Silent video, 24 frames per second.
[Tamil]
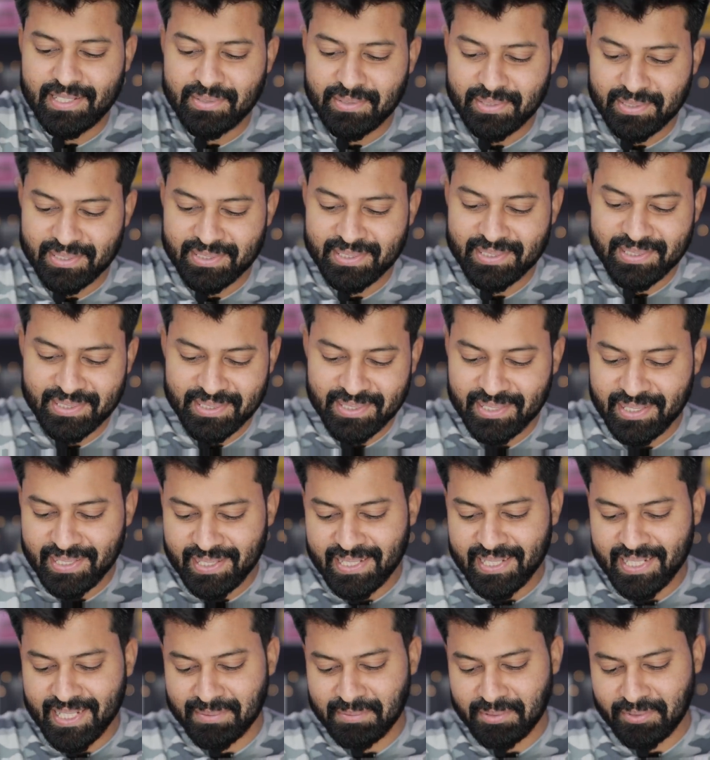தான் வந்து
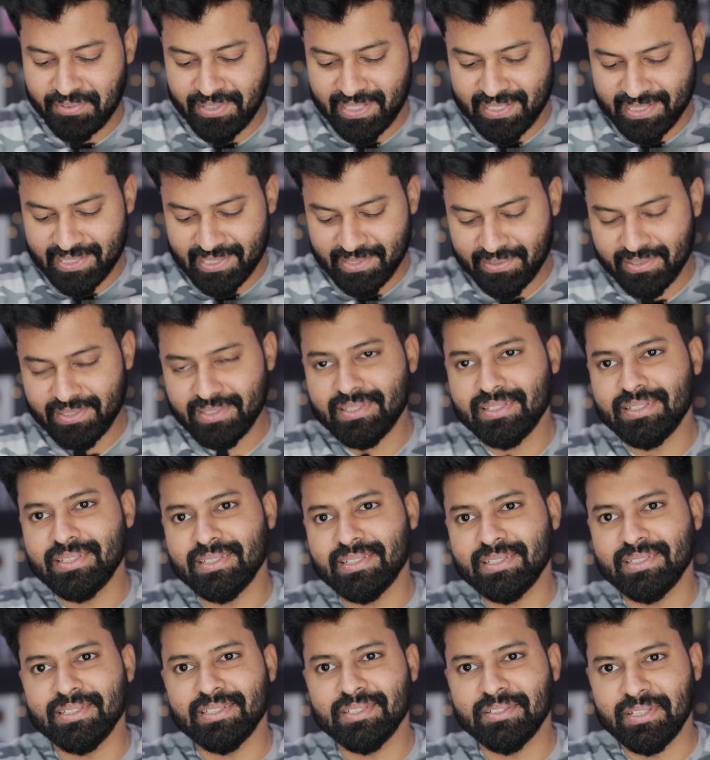நம்ம ஃபேஸில் வந்து
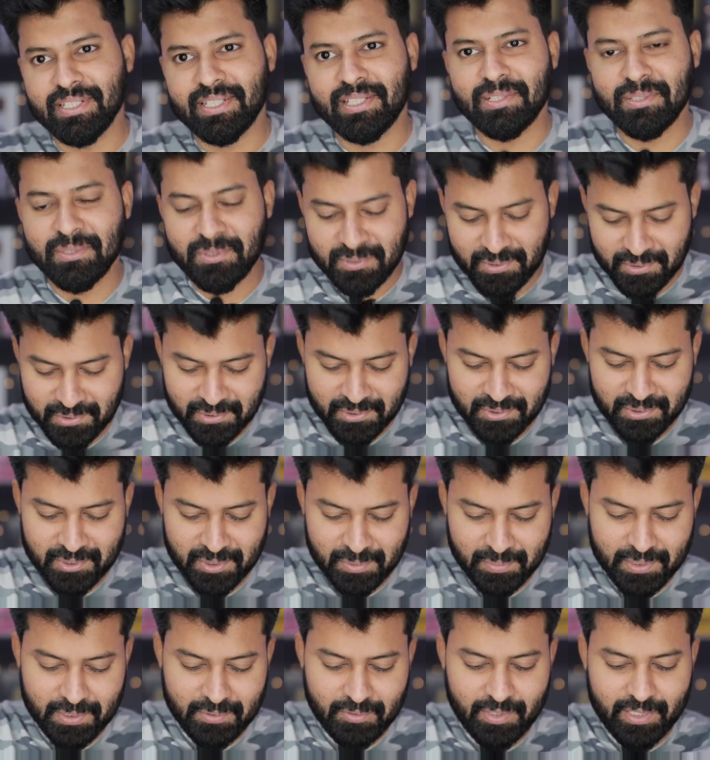வைக்கணும் ஸோ
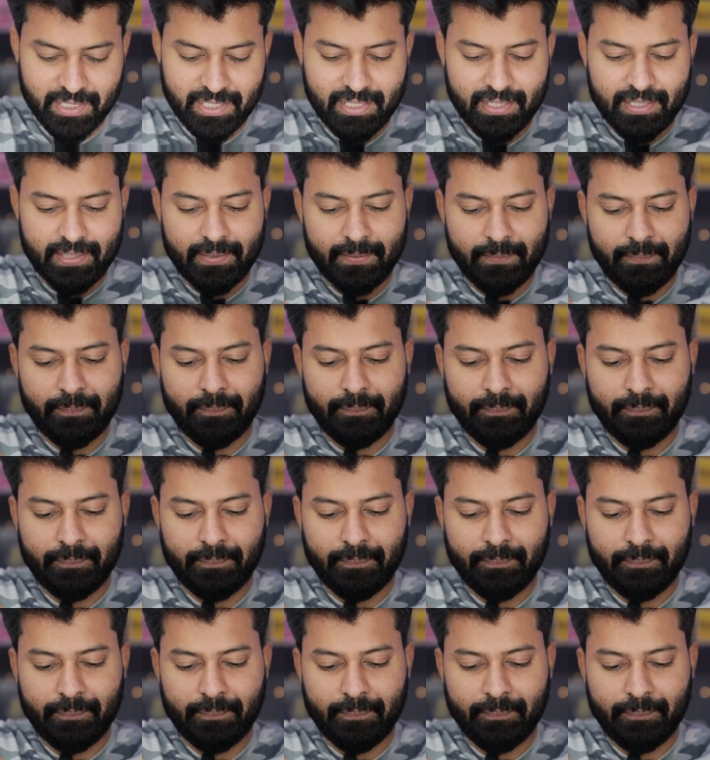இப்போ நான் வைக்கிறேன்